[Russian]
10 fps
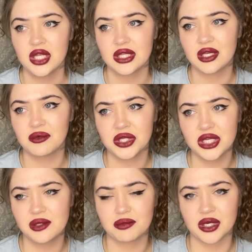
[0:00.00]
не
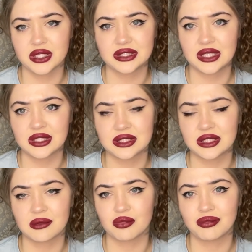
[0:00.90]
говорили про остаться
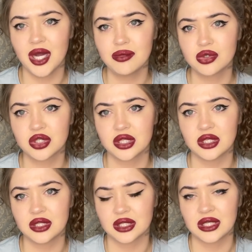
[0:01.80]
там у бабушки
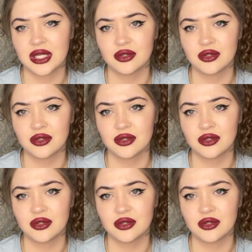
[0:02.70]
и так далее.